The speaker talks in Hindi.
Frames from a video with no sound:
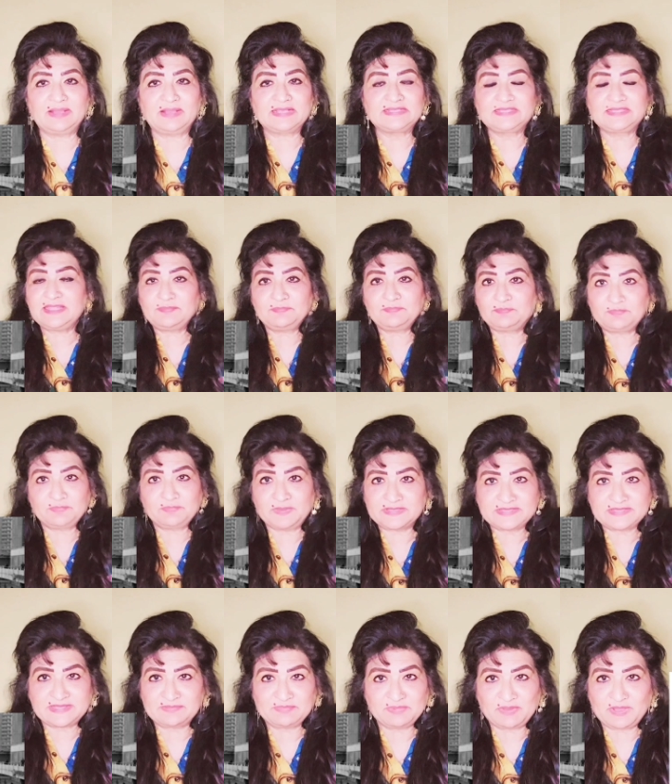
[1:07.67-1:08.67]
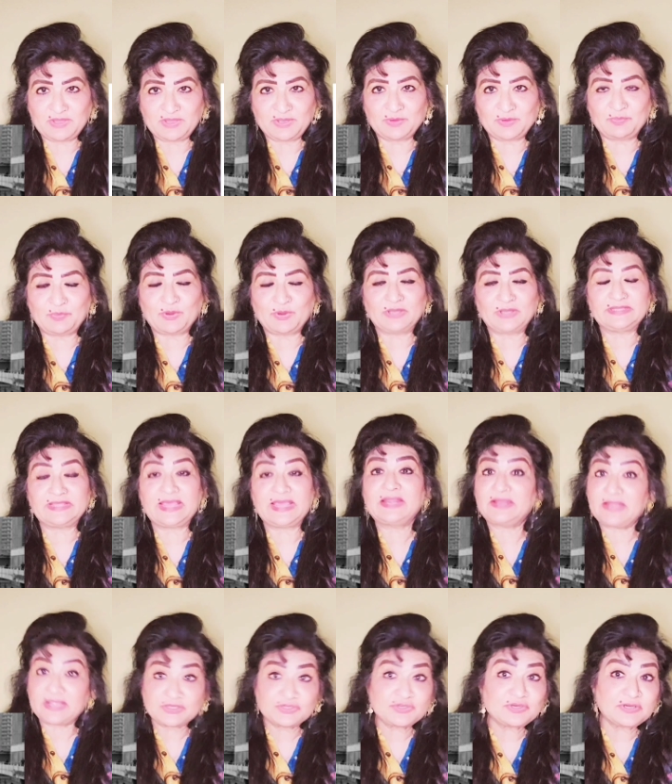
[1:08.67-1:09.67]
अजीब किस्म की और बहुत ही
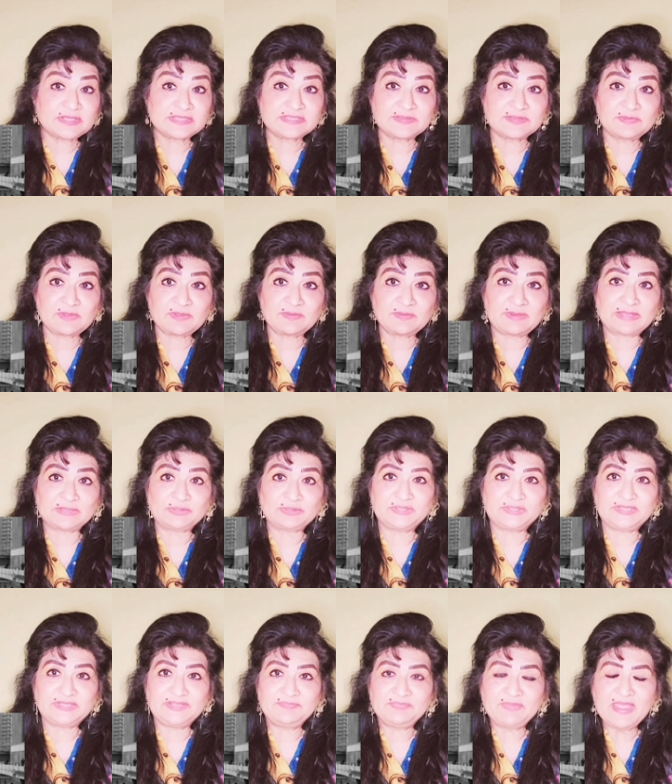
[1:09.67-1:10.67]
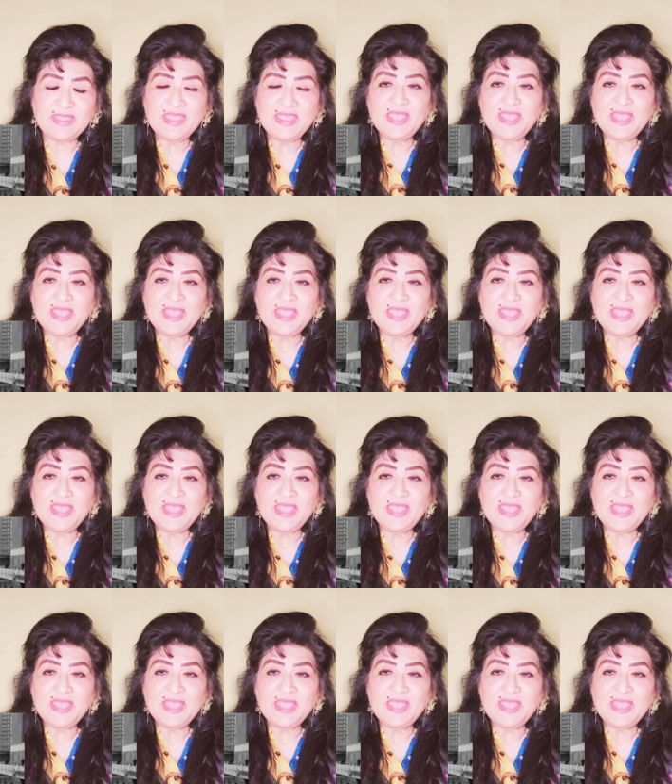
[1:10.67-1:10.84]
अननेचुरल किस्म की बात हुई थी